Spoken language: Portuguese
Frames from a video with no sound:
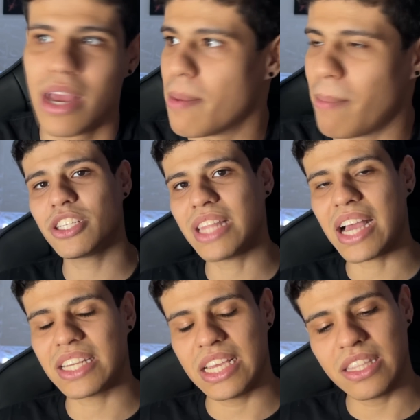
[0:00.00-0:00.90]
Mais
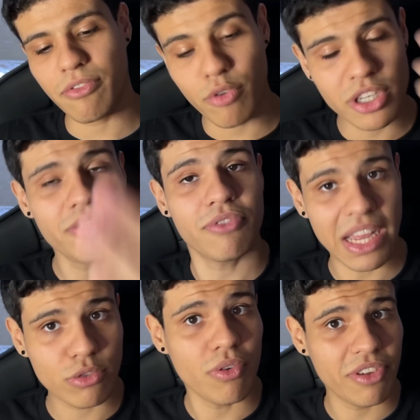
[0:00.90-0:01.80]
tarde ainda foi de
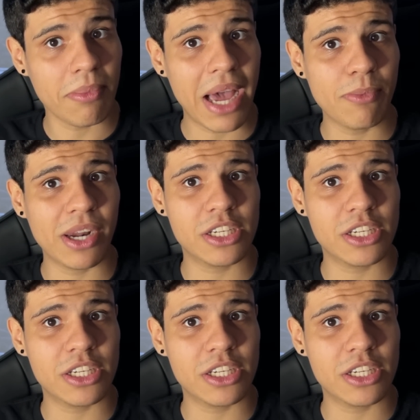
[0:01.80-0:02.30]
fato confirmado pra